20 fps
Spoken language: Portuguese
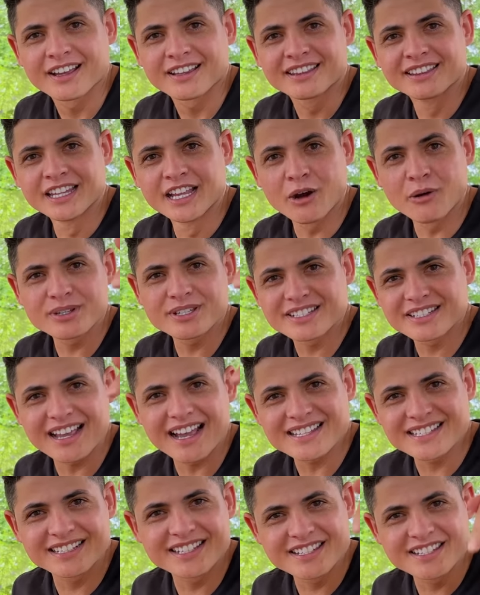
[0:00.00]
Não
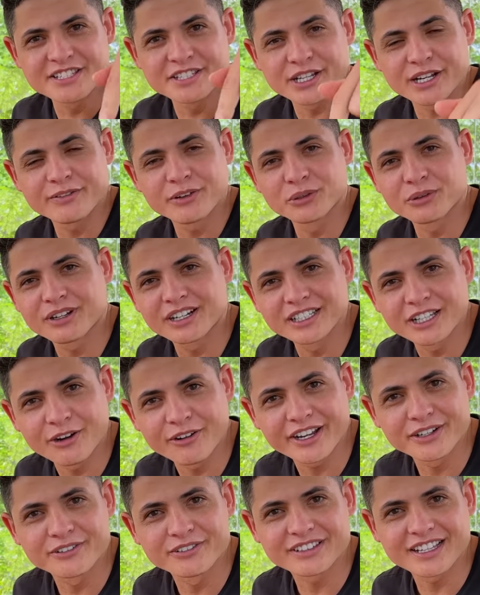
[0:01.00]
esquece de se inscrever no canal
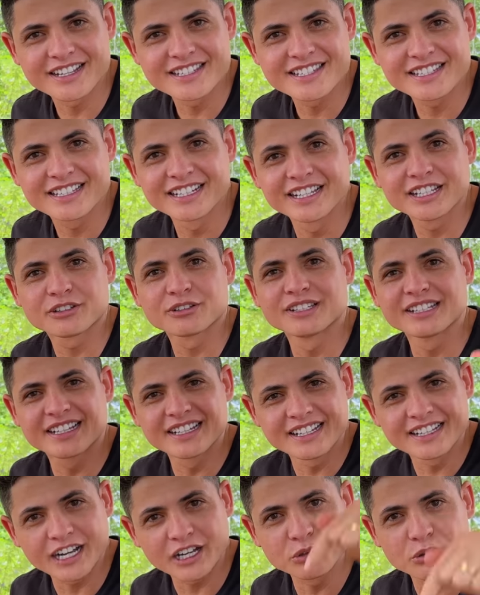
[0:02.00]
quem não está inscrito, de
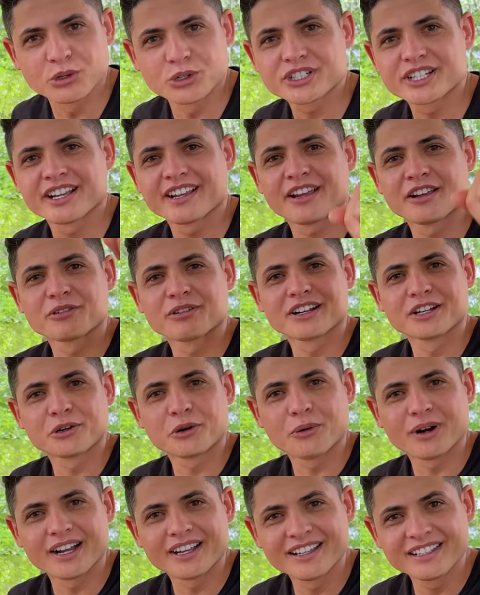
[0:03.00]
clicar no gostei quem não
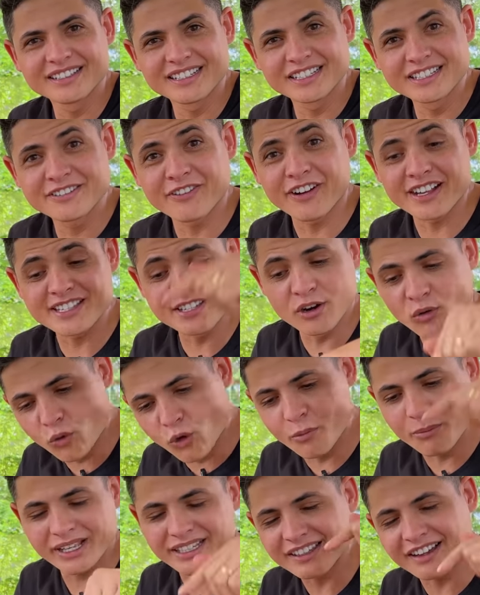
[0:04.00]
clicou ainda, de fazer um
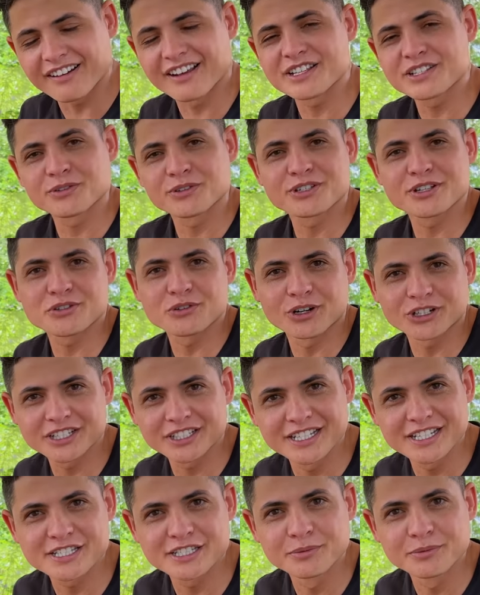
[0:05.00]
comentário aí se vocês gostam
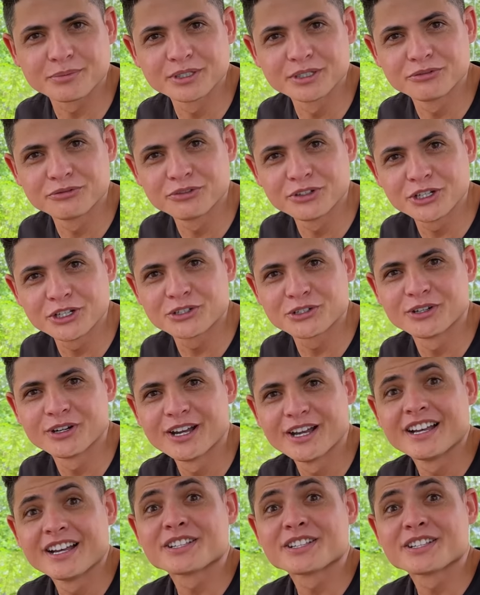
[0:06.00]
desse tipo de vídeo.